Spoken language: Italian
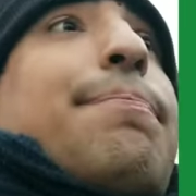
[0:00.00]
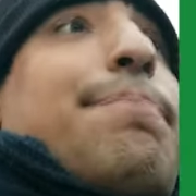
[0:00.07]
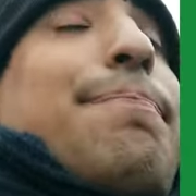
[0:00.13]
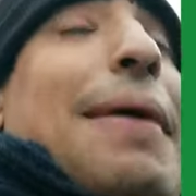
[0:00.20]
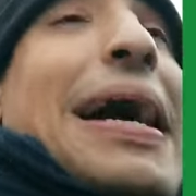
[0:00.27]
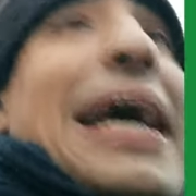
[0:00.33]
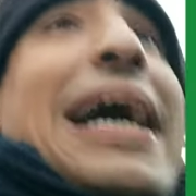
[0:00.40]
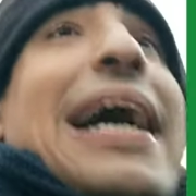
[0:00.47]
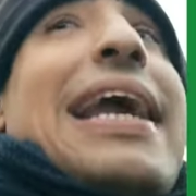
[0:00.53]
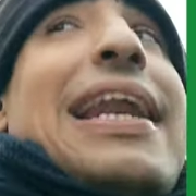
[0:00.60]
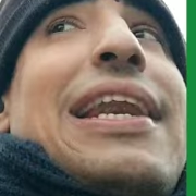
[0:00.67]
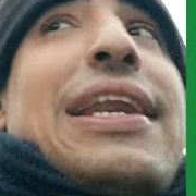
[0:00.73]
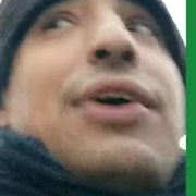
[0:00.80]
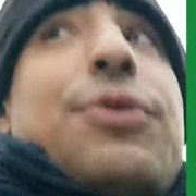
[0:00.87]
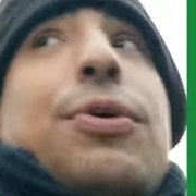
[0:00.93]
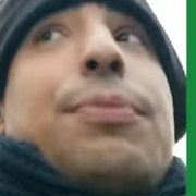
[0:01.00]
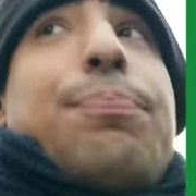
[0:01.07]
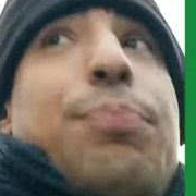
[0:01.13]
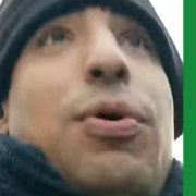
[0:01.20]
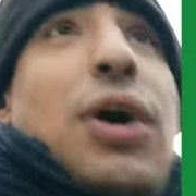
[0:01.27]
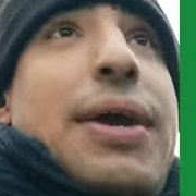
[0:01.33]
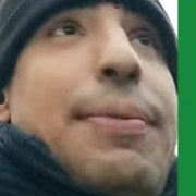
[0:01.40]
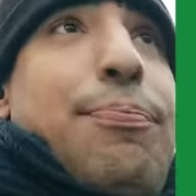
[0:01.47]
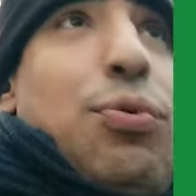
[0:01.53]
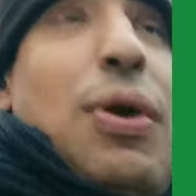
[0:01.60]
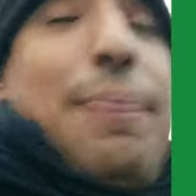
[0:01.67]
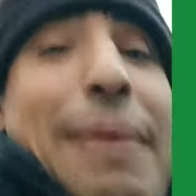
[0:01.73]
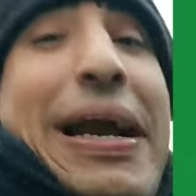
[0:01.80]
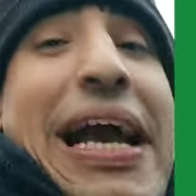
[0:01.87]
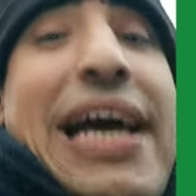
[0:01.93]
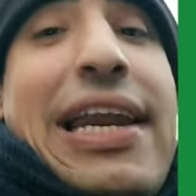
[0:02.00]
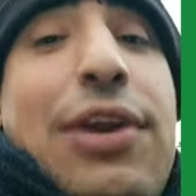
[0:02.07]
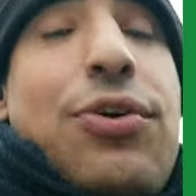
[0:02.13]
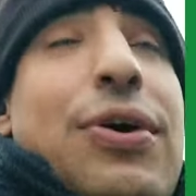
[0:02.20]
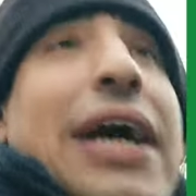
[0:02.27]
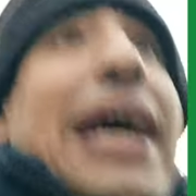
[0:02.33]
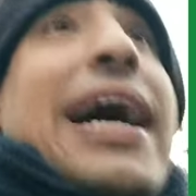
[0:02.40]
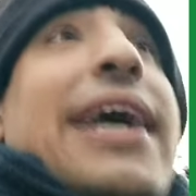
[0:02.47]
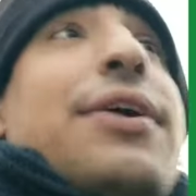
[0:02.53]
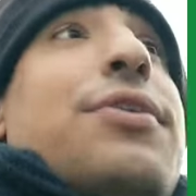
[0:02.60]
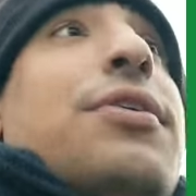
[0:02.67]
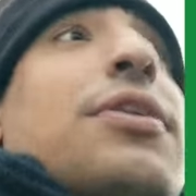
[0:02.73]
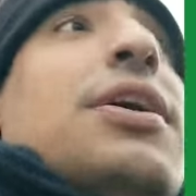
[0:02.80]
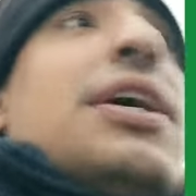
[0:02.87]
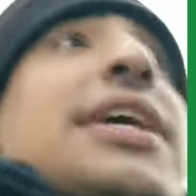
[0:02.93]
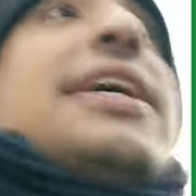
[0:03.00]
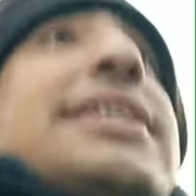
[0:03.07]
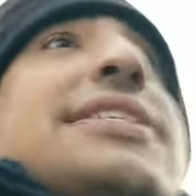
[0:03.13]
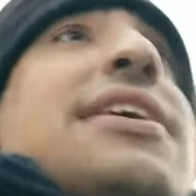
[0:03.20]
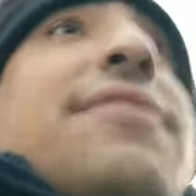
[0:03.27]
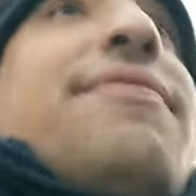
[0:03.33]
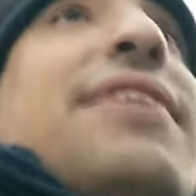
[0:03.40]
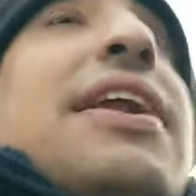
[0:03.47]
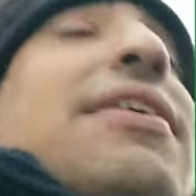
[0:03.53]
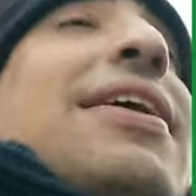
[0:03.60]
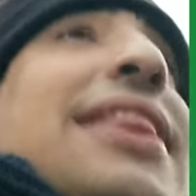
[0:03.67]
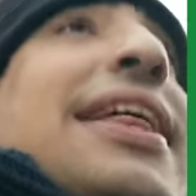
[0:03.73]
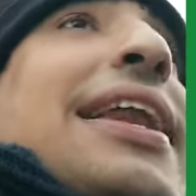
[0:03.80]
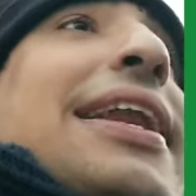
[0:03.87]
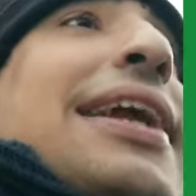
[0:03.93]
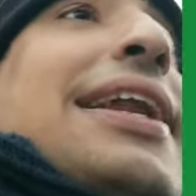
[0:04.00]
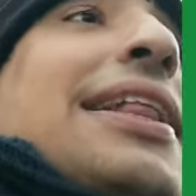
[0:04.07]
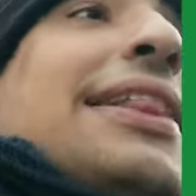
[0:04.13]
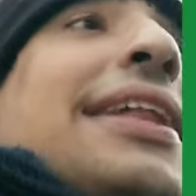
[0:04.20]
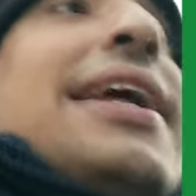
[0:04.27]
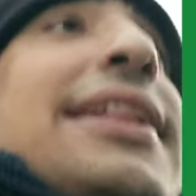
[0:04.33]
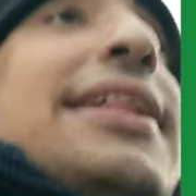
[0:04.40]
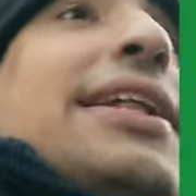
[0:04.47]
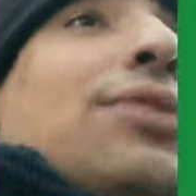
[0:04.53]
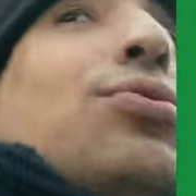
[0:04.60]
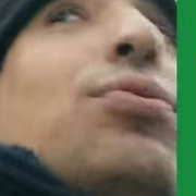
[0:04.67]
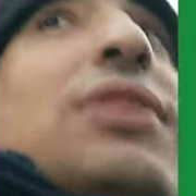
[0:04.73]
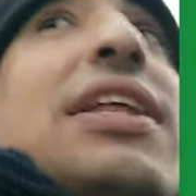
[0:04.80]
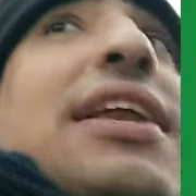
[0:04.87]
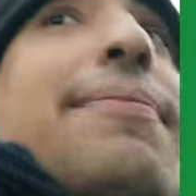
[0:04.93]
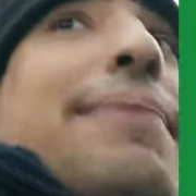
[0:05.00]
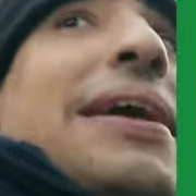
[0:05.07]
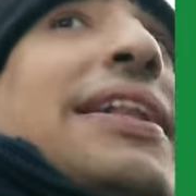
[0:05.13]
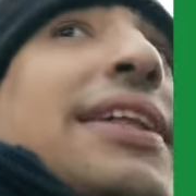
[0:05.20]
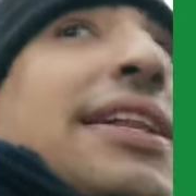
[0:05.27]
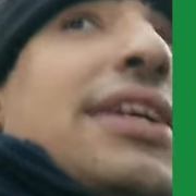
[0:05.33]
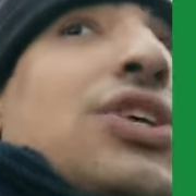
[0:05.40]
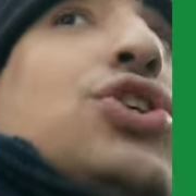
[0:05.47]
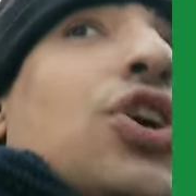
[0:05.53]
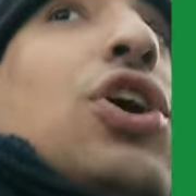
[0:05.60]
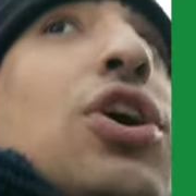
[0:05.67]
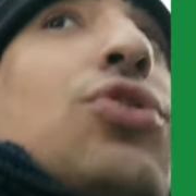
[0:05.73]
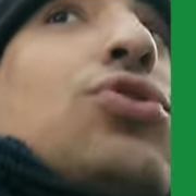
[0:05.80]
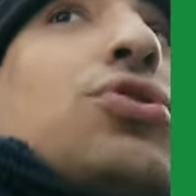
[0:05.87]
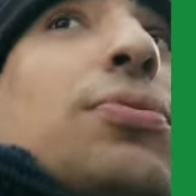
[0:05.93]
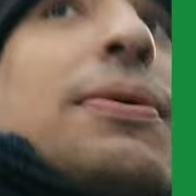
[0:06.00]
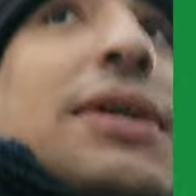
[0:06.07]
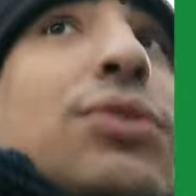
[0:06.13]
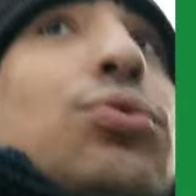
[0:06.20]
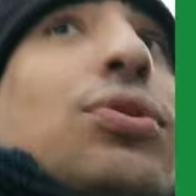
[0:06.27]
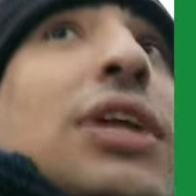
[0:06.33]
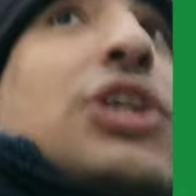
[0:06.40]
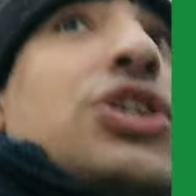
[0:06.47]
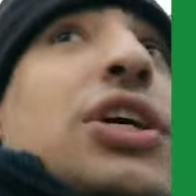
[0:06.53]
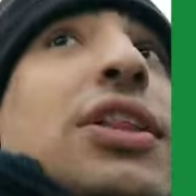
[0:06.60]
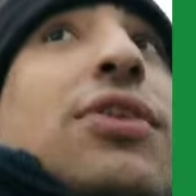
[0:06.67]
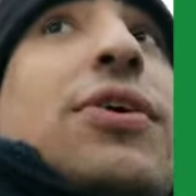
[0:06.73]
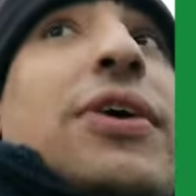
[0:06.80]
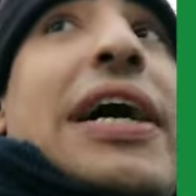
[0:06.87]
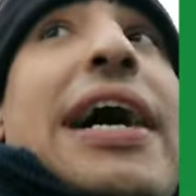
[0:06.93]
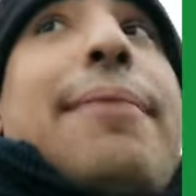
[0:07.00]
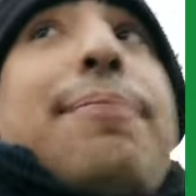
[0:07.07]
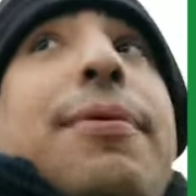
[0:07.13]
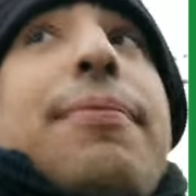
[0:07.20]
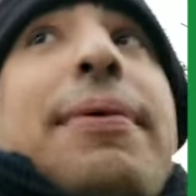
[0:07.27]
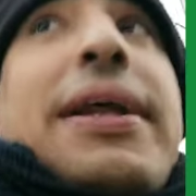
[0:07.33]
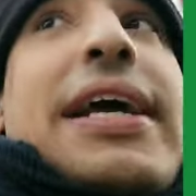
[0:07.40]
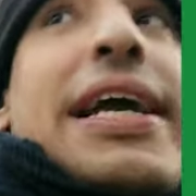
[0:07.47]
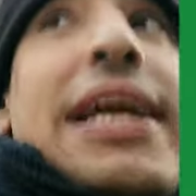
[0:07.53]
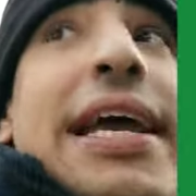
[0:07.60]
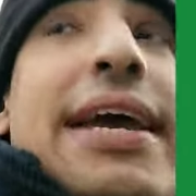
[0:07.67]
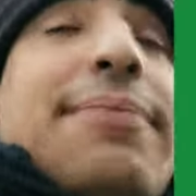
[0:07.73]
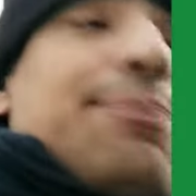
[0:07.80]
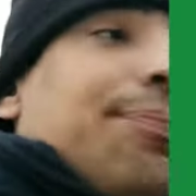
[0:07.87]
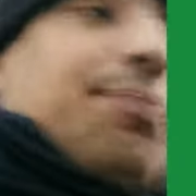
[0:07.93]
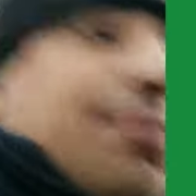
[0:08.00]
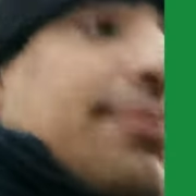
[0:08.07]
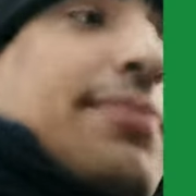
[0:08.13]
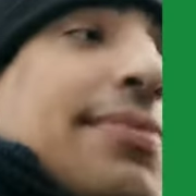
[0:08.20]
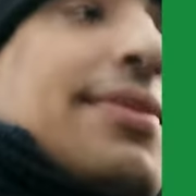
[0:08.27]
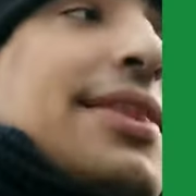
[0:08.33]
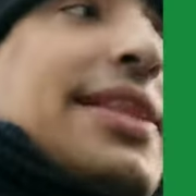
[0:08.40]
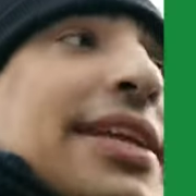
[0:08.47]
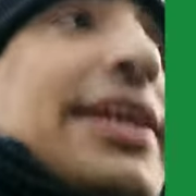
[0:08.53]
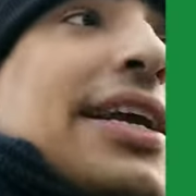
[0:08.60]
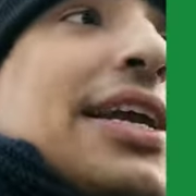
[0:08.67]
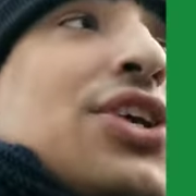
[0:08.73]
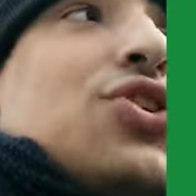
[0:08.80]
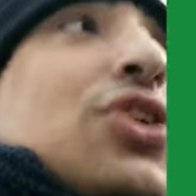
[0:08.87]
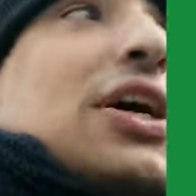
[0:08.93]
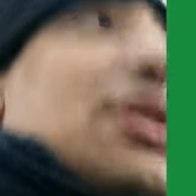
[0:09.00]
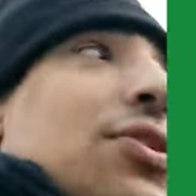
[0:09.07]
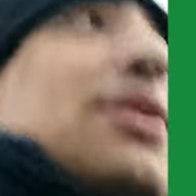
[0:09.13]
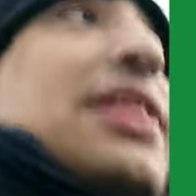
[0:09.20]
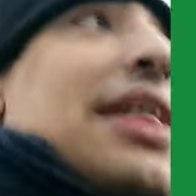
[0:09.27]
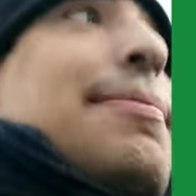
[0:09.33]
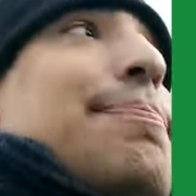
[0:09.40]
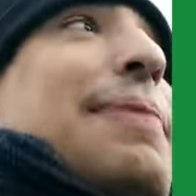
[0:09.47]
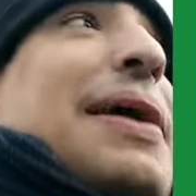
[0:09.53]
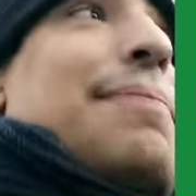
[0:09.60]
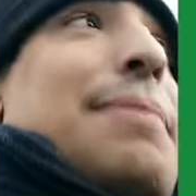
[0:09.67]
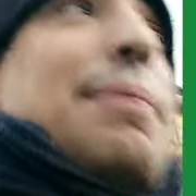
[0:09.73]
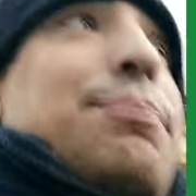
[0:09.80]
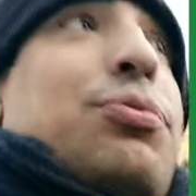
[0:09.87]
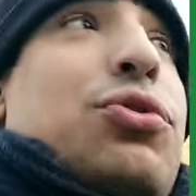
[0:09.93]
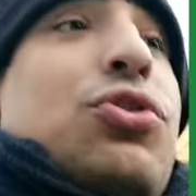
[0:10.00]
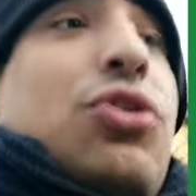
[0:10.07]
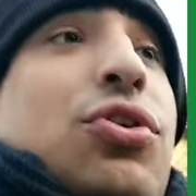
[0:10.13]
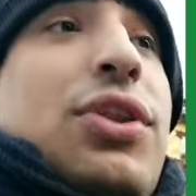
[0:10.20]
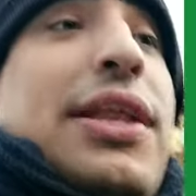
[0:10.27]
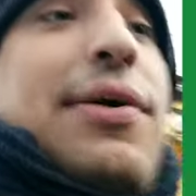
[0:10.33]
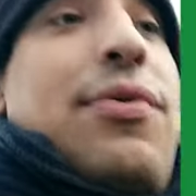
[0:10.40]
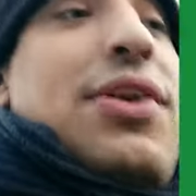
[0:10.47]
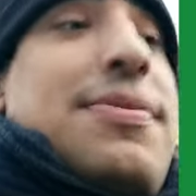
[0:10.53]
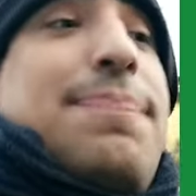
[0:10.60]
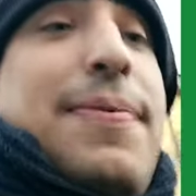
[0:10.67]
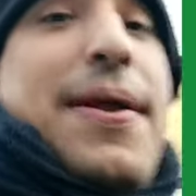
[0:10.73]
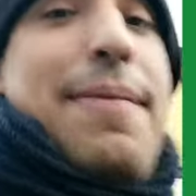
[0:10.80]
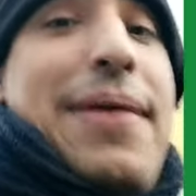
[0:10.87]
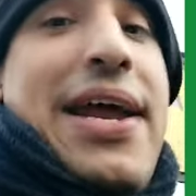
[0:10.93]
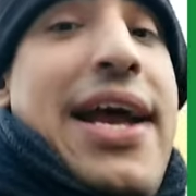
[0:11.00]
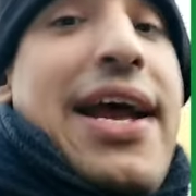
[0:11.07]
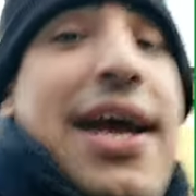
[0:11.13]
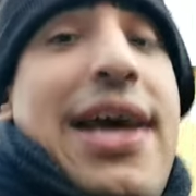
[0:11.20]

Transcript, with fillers: pagarlo, poi puoi pagarlo caro. Servirà una ternana attenta in tutte le parti di gioco, soprattutto a centrocampo perché i giocatori del Parma appunto non devono esprimere